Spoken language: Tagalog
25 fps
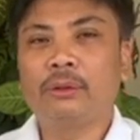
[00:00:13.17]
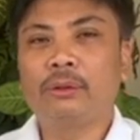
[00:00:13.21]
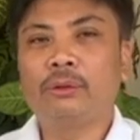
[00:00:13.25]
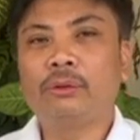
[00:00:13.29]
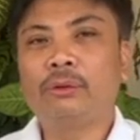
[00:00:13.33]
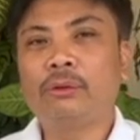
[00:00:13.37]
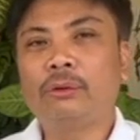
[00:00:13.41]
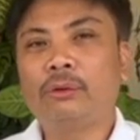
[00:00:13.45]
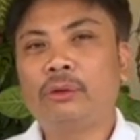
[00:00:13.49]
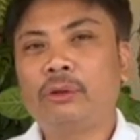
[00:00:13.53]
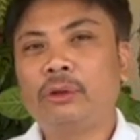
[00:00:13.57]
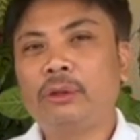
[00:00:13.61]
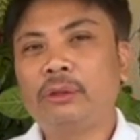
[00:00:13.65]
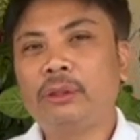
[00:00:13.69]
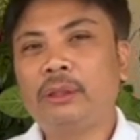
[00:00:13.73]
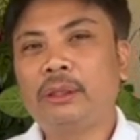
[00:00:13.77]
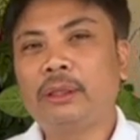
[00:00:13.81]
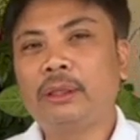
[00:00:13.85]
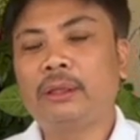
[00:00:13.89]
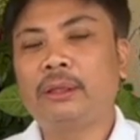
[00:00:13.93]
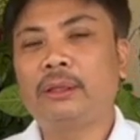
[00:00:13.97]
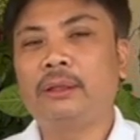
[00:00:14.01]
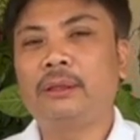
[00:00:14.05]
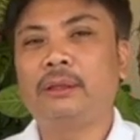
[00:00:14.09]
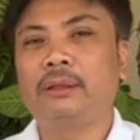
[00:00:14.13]
yung
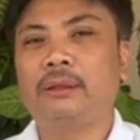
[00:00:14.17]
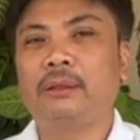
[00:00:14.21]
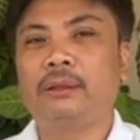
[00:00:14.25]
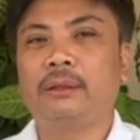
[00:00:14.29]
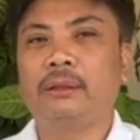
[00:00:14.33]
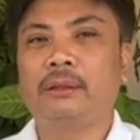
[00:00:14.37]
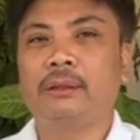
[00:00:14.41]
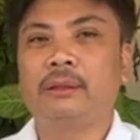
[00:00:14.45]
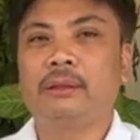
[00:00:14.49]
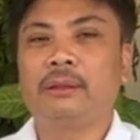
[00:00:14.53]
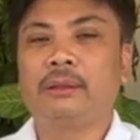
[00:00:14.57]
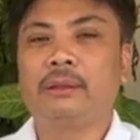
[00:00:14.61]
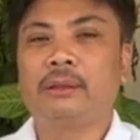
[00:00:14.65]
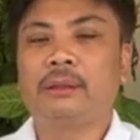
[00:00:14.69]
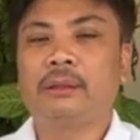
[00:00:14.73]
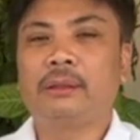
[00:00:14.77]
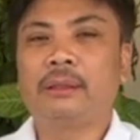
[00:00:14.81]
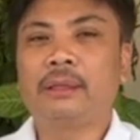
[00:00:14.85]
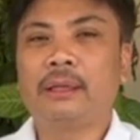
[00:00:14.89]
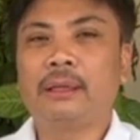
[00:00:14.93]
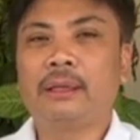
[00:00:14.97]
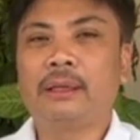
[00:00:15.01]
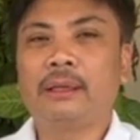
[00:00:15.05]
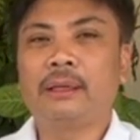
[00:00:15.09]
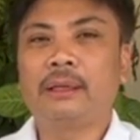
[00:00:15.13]
order
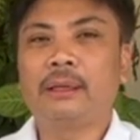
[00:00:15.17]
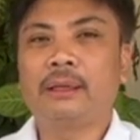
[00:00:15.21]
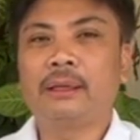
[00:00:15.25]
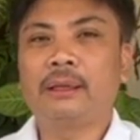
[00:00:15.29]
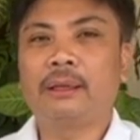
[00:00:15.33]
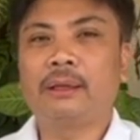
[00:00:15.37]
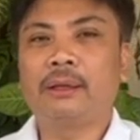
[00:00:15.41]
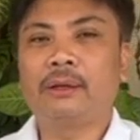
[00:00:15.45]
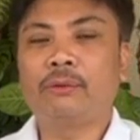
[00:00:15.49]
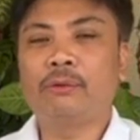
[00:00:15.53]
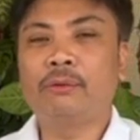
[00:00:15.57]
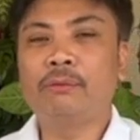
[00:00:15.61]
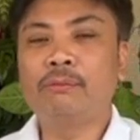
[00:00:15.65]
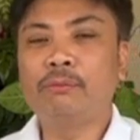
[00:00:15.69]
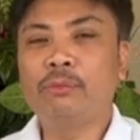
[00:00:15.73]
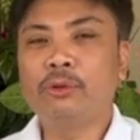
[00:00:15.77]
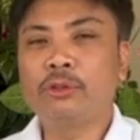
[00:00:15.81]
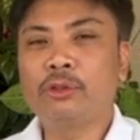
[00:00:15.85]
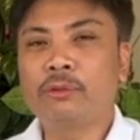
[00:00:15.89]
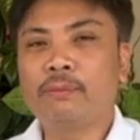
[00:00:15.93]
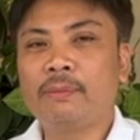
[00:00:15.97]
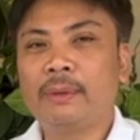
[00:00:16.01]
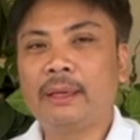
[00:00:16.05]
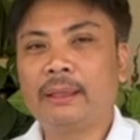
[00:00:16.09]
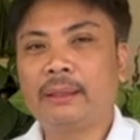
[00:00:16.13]
ng
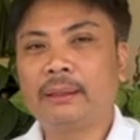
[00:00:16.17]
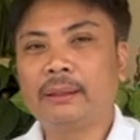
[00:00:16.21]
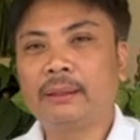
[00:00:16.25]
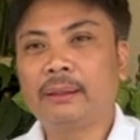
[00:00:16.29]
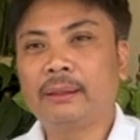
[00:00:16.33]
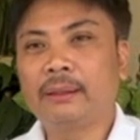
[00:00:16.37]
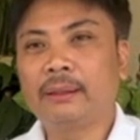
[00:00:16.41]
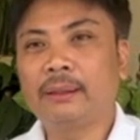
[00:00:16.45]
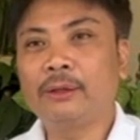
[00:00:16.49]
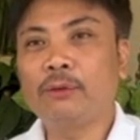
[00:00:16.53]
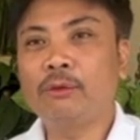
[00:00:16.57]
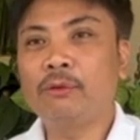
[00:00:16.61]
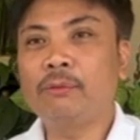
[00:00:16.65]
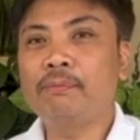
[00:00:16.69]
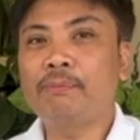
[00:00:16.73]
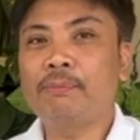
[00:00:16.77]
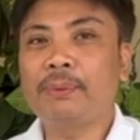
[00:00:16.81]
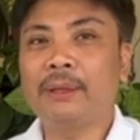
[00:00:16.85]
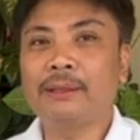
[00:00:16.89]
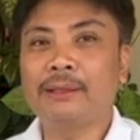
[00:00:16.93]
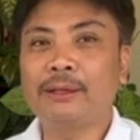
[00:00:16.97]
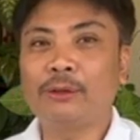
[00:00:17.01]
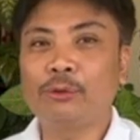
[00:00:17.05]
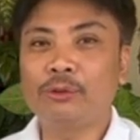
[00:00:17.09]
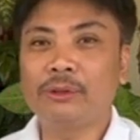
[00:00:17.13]
ombudsman ngayong
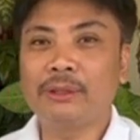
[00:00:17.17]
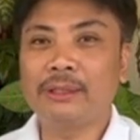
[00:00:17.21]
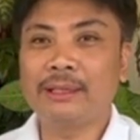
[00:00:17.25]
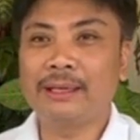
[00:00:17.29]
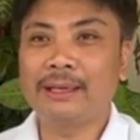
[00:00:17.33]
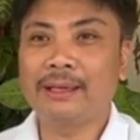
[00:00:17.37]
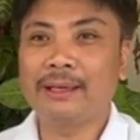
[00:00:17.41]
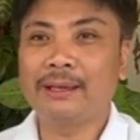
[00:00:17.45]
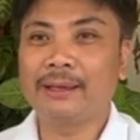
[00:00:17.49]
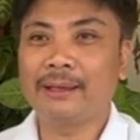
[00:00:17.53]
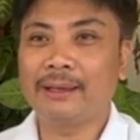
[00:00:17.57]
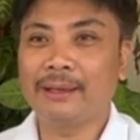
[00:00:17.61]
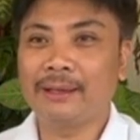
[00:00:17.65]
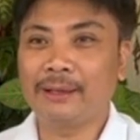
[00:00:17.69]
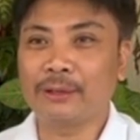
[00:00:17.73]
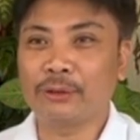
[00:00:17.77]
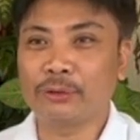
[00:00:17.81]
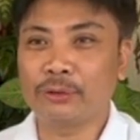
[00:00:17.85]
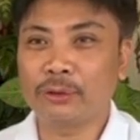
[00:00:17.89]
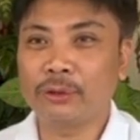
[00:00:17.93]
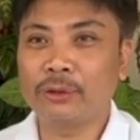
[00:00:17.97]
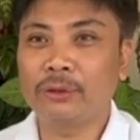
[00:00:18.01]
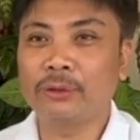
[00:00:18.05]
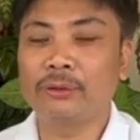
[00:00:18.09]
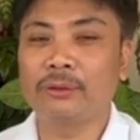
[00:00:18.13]
panahon ng
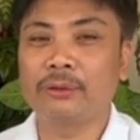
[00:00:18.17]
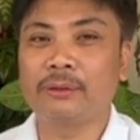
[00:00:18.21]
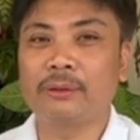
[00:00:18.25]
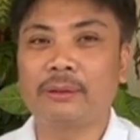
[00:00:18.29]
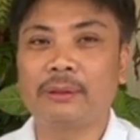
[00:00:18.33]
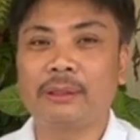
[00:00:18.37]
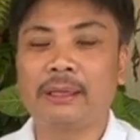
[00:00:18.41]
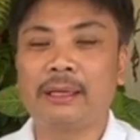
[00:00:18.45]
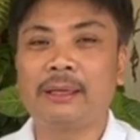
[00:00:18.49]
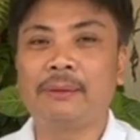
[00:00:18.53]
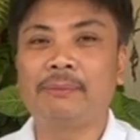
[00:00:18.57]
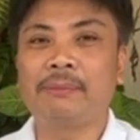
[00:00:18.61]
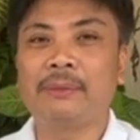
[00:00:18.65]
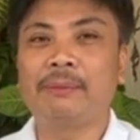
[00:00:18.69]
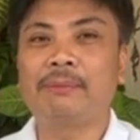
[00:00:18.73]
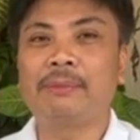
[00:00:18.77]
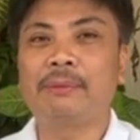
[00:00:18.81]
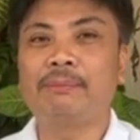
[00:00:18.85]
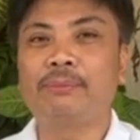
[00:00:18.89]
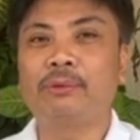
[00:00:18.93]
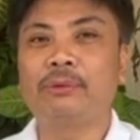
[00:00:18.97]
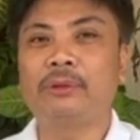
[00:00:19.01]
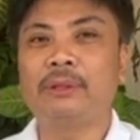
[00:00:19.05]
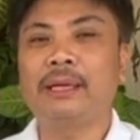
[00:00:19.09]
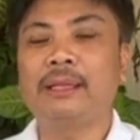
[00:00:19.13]
eleksyon. Alam naman
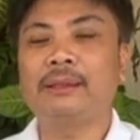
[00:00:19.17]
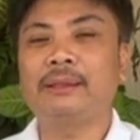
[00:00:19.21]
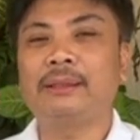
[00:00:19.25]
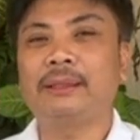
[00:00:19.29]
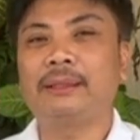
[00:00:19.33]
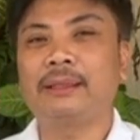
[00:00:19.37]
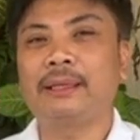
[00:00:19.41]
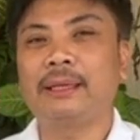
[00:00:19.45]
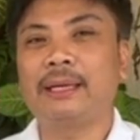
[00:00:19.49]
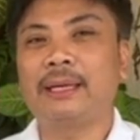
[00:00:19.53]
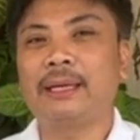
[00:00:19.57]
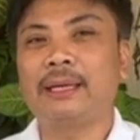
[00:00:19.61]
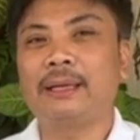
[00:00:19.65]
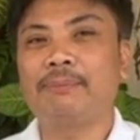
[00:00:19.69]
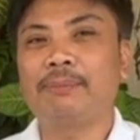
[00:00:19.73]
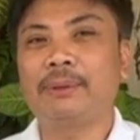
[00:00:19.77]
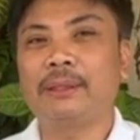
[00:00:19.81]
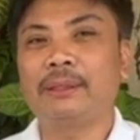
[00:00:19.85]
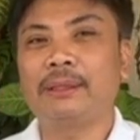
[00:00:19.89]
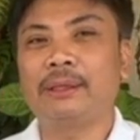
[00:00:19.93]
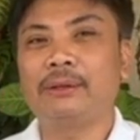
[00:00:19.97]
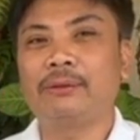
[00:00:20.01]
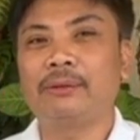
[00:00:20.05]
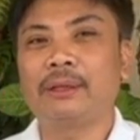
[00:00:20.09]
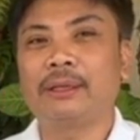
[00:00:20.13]
po natin na lalapit
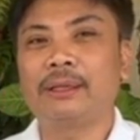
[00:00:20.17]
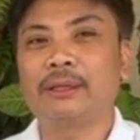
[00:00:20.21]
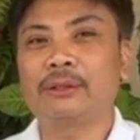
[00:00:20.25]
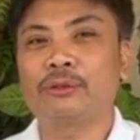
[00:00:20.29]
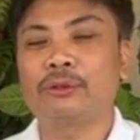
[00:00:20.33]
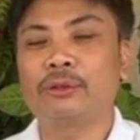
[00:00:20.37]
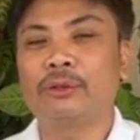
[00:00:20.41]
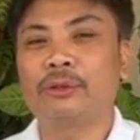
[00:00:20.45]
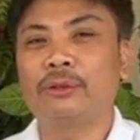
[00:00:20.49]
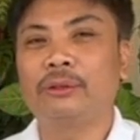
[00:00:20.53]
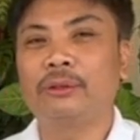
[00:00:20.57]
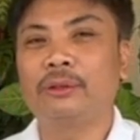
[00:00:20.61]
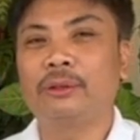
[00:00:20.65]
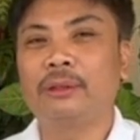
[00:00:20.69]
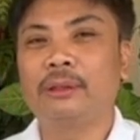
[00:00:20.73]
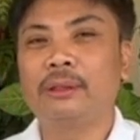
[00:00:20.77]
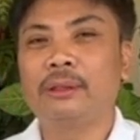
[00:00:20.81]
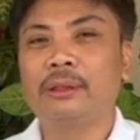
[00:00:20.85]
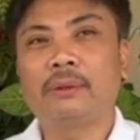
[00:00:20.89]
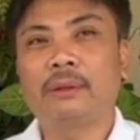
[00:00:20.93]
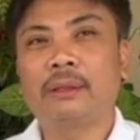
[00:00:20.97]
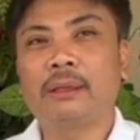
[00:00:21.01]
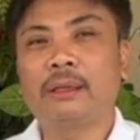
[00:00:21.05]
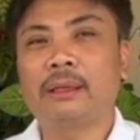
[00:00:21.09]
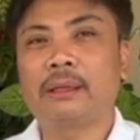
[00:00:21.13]
na yung eleksyon.
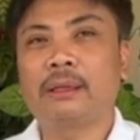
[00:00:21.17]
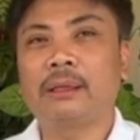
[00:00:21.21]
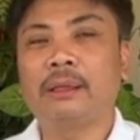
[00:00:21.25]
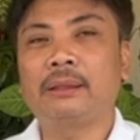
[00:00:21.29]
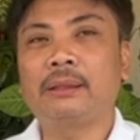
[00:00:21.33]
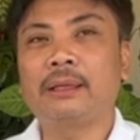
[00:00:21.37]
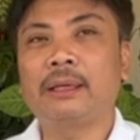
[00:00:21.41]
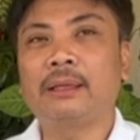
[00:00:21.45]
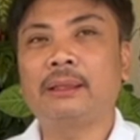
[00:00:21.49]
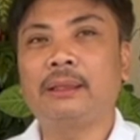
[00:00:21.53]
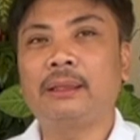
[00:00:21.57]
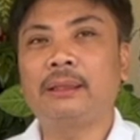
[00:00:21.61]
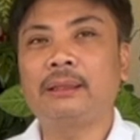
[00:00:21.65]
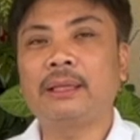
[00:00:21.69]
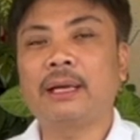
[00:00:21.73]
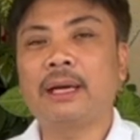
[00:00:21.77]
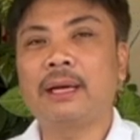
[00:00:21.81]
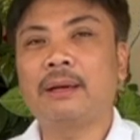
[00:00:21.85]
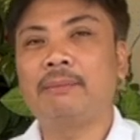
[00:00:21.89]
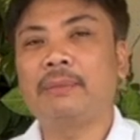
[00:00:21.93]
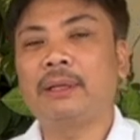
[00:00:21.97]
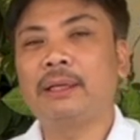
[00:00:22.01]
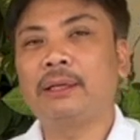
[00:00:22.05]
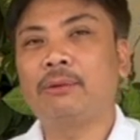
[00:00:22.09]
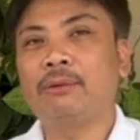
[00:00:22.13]
Uh,
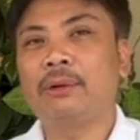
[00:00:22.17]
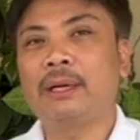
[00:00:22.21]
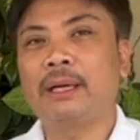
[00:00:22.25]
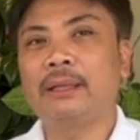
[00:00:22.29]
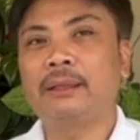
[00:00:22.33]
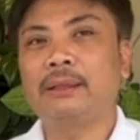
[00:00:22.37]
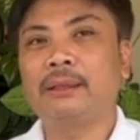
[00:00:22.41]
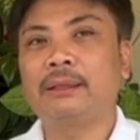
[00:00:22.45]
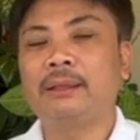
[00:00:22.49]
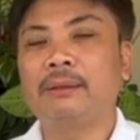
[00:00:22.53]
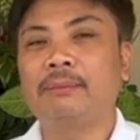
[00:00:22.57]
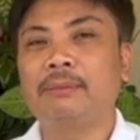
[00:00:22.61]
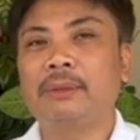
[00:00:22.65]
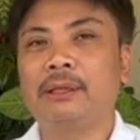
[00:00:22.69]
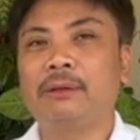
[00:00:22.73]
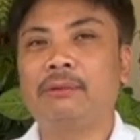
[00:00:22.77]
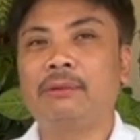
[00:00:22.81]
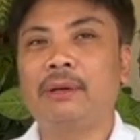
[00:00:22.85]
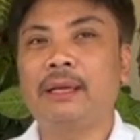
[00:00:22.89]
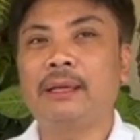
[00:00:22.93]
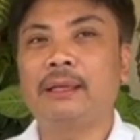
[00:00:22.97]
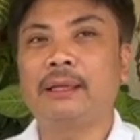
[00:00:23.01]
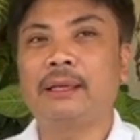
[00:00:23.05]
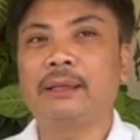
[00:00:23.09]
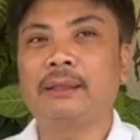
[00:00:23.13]
kitang-kita, maliwanag na
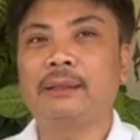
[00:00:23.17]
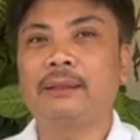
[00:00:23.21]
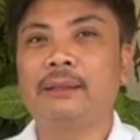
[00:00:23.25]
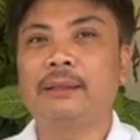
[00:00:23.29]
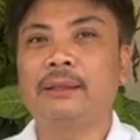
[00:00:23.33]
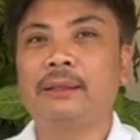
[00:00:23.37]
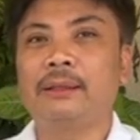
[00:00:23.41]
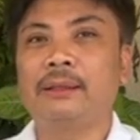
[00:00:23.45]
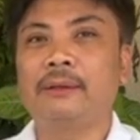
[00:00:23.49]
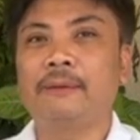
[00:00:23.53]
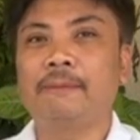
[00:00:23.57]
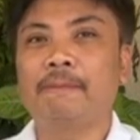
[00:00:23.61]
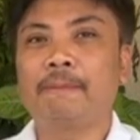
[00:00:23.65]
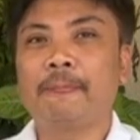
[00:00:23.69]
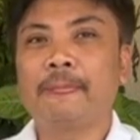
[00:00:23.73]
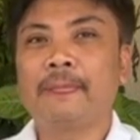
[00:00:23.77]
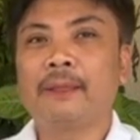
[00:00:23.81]
maliwanag na